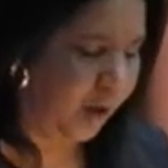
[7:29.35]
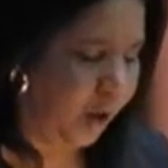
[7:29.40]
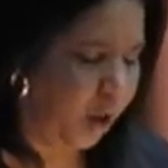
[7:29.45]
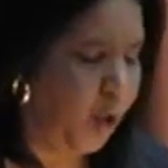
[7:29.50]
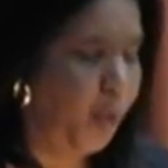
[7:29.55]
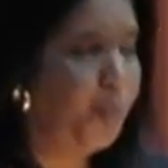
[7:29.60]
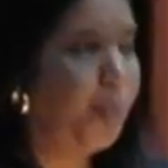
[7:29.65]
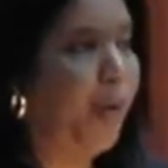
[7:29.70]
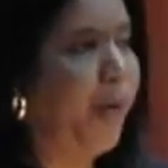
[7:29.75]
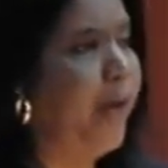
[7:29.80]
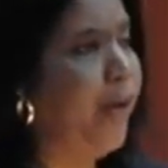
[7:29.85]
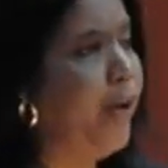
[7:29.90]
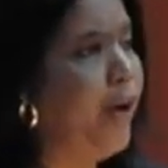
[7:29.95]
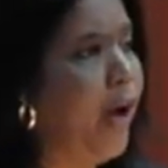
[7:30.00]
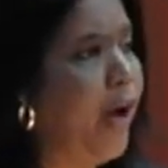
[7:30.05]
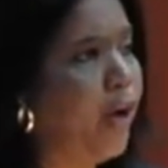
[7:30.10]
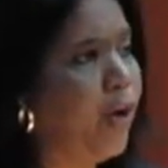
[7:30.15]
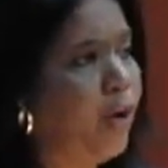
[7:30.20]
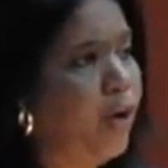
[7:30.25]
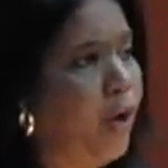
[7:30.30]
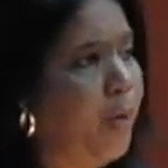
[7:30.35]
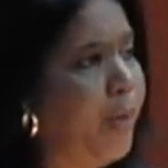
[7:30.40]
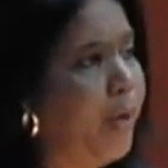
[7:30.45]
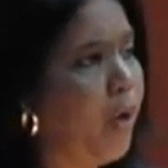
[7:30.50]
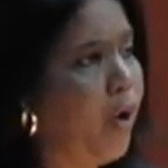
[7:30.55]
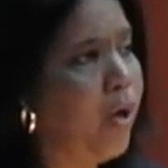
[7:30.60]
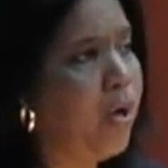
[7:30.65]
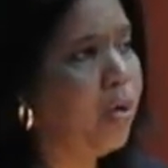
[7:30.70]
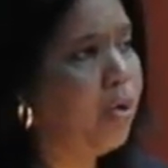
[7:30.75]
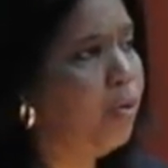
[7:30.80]
con poderíos
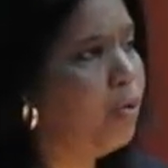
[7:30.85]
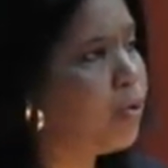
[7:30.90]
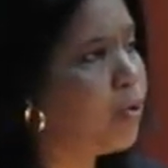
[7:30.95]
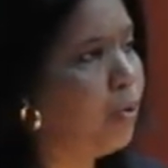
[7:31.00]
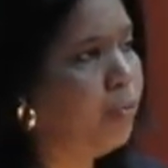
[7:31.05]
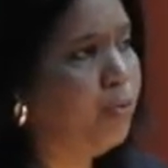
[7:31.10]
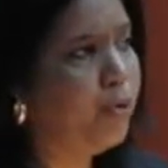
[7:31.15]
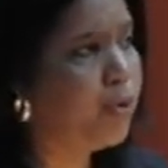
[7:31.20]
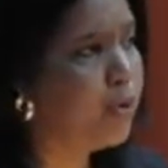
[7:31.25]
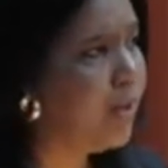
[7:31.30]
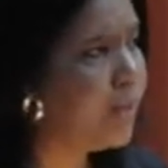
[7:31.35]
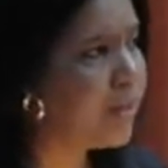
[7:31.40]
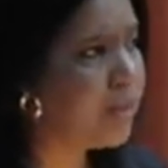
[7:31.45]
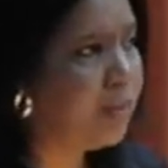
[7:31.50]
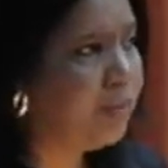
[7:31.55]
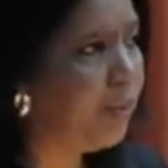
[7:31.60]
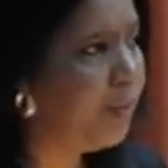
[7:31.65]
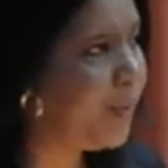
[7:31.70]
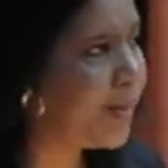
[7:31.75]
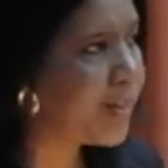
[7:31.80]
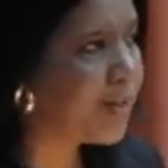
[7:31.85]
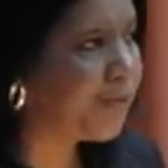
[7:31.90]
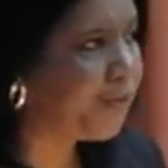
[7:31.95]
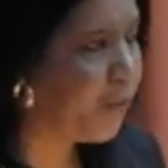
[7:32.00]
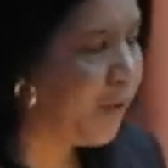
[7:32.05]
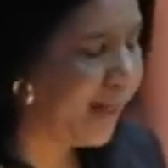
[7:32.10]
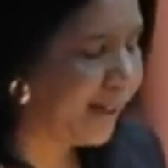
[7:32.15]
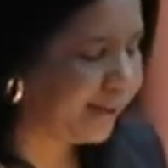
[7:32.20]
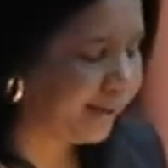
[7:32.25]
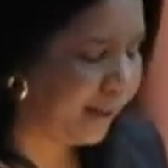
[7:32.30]
económicos incluso muchísimo más
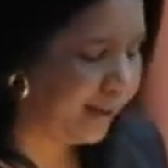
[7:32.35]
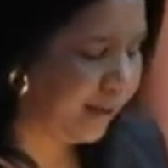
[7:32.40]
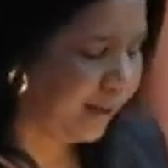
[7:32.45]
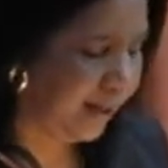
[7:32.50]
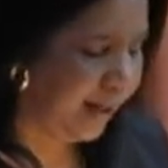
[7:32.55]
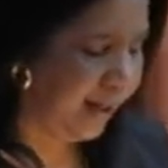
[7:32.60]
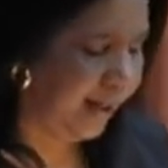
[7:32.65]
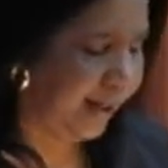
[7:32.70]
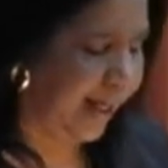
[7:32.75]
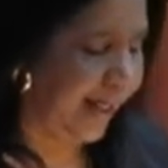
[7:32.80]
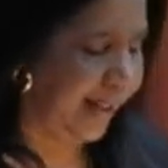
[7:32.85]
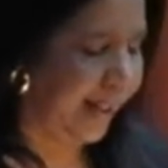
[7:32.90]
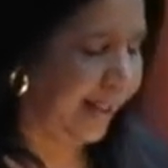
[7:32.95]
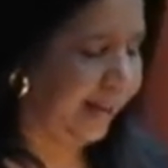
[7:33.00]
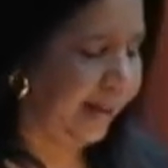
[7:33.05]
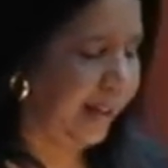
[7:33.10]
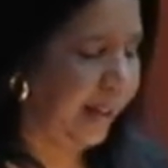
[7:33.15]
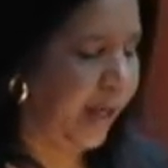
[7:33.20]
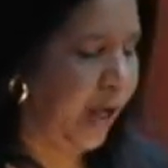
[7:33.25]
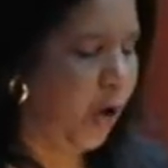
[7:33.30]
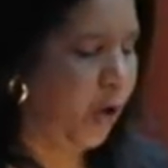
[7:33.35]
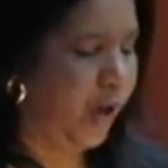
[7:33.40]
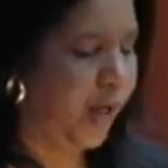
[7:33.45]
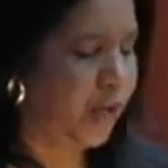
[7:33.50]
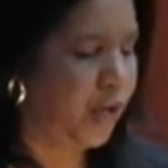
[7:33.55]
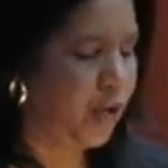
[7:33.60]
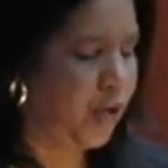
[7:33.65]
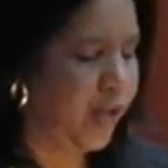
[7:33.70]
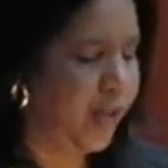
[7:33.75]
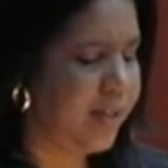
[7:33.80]
fuertes que el que tienen en
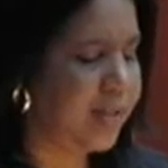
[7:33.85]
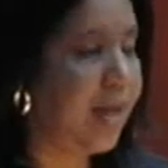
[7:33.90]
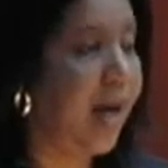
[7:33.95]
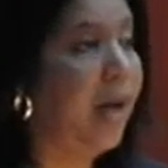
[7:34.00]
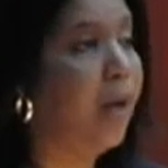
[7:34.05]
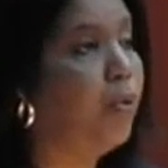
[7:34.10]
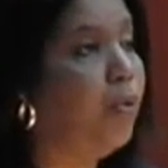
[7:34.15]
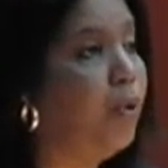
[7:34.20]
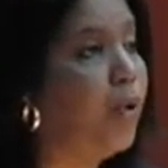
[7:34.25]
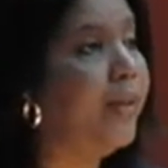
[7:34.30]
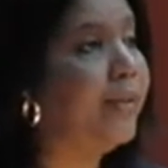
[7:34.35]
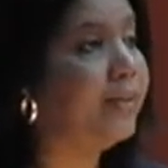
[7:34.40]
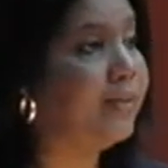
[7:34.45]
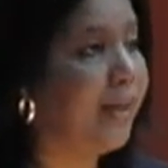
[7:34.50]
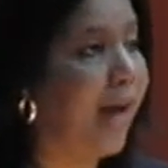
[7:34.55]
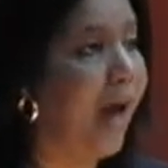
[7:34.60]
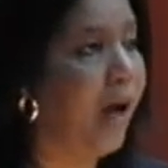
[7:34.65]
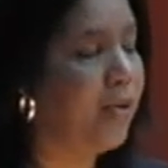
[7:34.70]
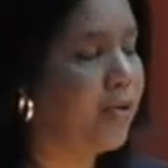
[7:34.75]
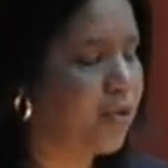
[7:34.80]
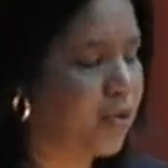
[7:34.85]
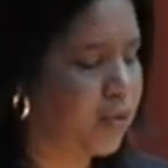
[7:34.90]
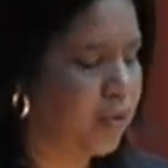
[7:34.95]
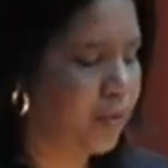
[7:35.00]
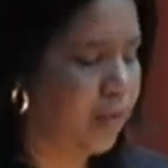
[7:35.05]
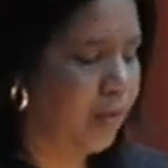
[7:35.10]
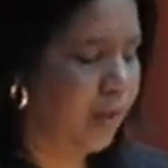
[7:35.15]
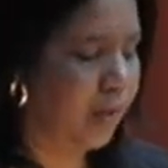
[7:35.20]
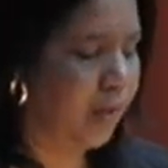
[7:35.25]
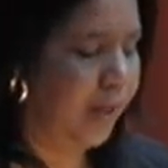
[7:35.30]
ocasiones algunos estados
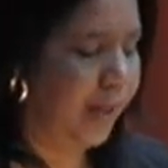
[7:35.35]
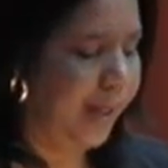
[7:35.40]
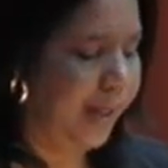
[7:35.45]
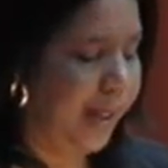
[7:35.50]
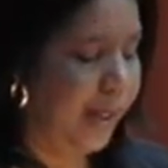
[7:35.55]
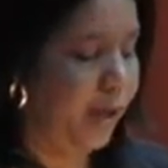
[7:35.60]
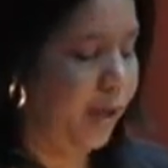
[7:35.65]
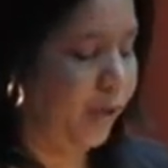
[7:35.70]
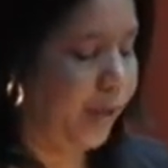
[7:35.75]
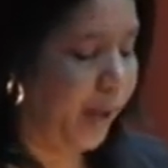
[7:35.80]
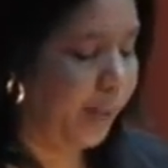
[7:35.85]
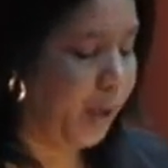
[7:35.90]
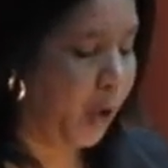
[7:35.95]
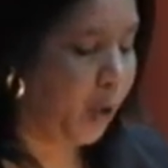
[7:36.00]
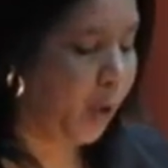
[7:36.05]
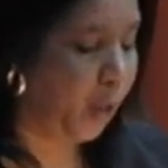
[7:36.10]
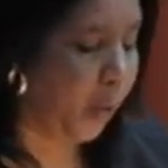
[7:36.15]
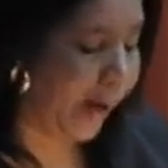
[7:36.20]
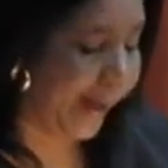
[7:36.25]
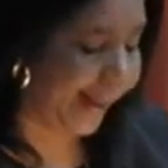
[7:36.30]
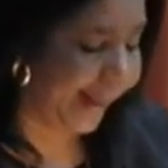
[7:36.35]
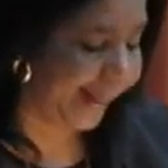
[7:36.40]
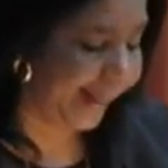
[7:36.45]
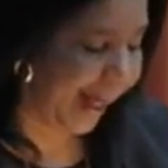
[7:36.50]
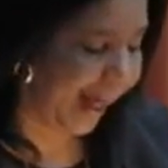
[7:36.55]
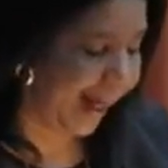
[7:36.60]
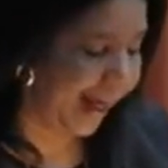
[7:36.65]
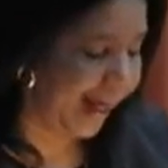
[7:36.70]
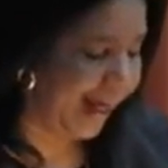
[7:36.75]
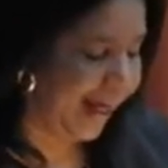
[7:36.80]
y nos damos
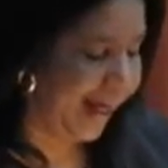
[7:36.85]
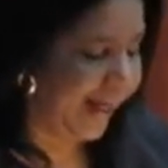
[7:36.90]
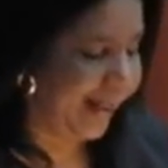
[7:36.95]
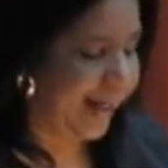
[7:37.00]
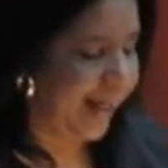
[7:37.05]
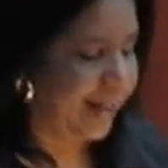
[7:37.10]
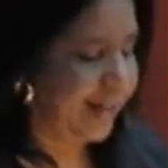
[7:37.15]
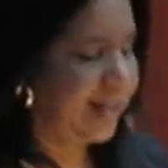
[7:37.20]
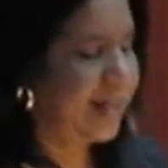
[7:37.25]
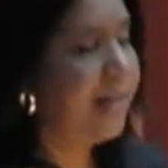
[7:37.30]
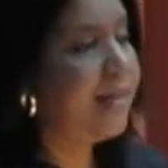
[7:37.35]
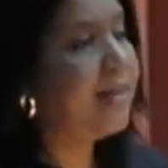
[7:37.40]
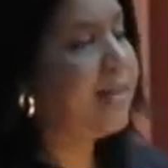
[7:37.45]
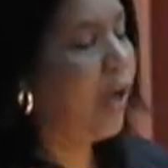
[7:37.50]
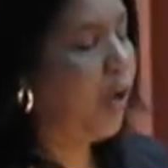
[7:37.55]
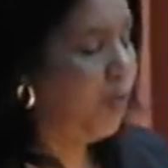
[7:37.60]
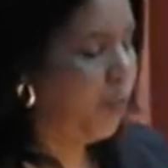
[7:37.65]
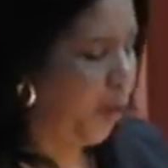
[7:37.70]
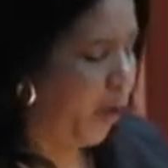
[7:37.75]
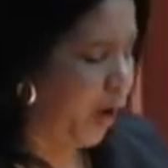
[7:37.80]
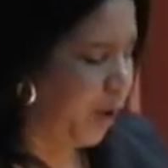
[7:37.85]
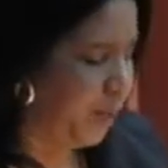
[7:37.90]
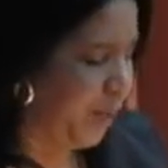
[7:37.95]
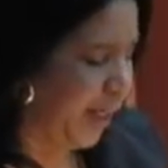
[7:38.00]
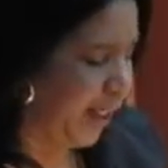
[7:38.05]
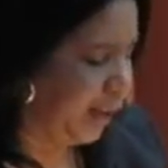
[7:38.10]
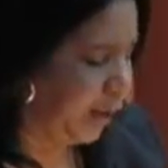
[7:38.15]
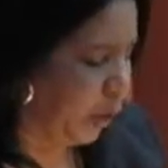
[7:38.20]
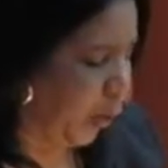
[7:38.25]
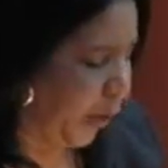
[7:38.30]
cuenta que existe un
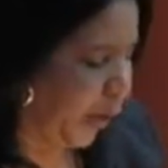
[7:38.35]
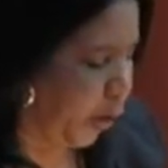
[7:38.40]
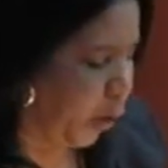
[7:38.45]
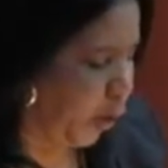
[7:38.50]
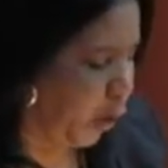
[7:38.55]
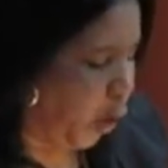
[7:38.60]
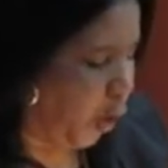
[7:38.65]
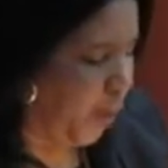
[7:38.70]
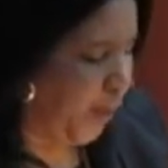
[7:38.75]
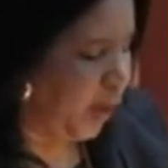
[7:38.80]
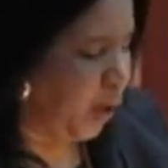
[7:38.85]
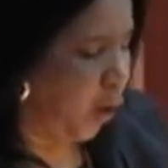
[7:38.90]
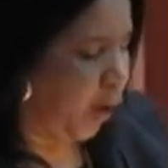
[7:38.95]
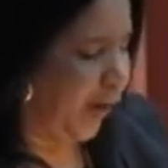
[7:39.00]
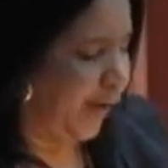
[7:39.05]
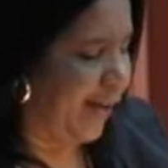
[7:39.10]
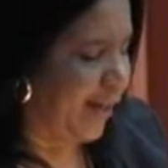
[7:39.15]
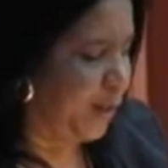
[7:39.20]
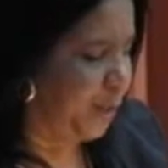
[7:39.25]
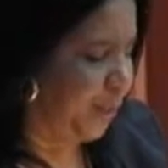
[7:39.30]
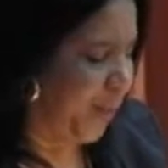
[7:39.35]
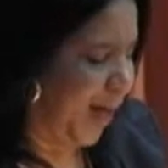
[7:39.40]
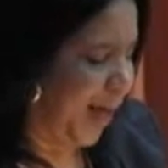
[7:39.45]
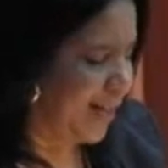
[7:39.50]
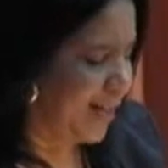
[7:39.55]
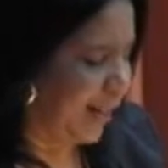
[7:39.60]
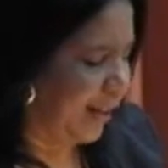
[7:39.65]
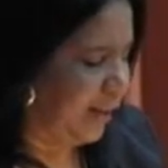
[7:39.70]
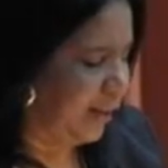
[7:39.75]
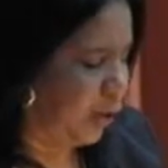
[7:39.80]
movimiento económico que
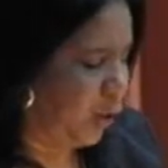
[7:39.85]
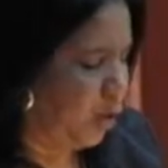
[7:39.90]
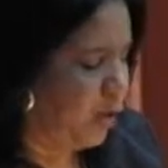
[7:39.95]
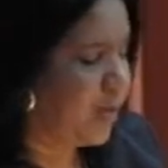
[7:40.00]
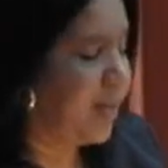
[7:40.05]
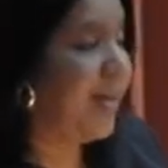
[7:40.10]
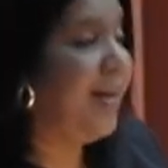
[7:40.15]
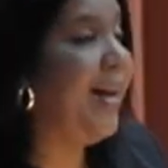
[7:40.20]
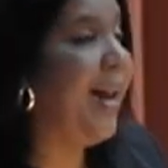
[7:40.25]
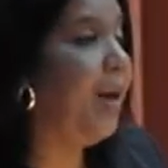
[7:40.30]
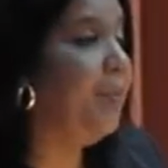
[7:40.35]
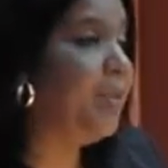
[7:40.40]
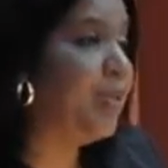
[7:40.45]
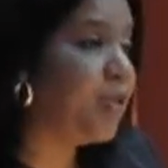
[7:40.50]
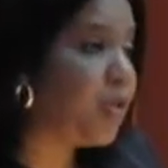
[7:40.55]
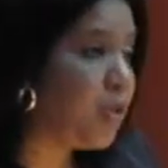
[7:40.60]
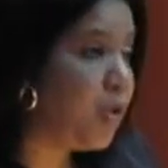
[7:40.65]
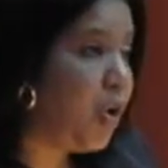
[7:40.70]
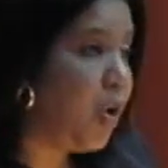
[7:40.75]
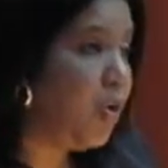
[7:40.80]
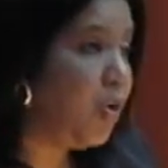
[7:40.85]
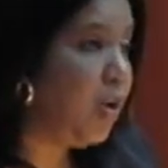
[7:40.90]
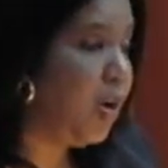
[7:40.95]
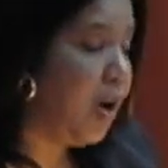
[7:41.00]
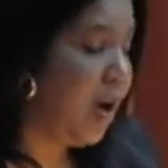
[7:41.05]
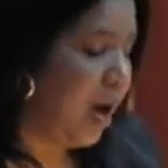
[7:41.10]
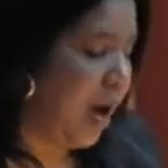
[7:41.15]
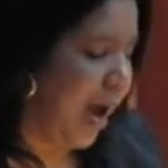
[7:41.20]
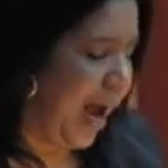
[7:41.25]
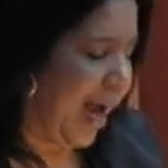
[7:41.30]
desplaza entonces la visión
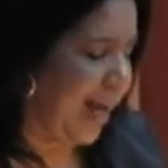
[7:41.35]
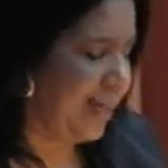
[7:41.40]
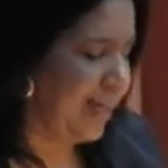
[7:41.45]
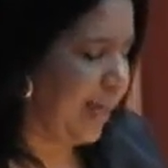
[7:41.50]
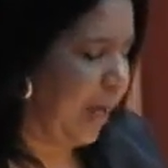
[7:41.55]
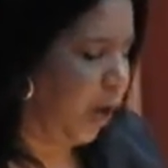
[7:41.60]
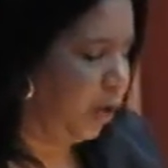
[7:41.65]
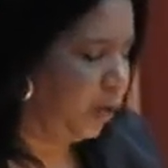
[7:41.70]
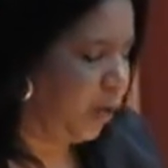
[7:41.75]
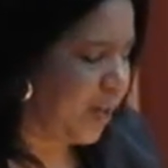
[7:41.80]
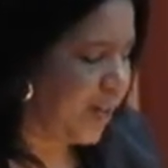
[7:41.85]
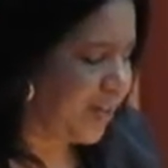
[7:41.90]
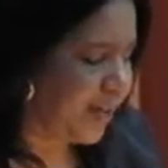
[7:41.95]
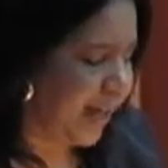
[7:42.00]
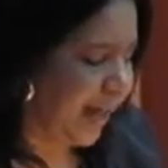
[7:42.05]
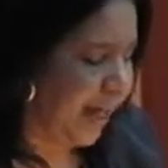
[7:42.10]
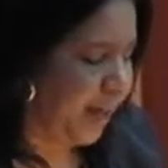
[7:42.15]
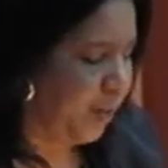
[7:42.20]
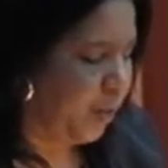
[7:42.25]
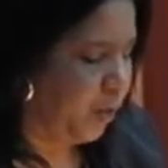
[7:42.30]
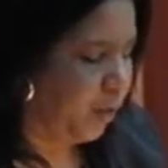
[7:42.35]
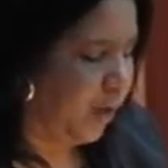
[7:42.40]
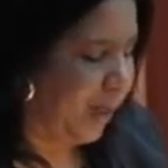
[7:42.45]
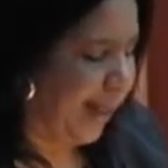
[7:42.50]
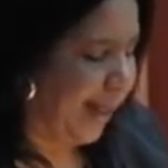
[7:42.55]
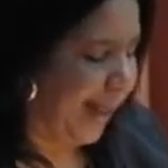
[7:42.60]
hacia otro extremo,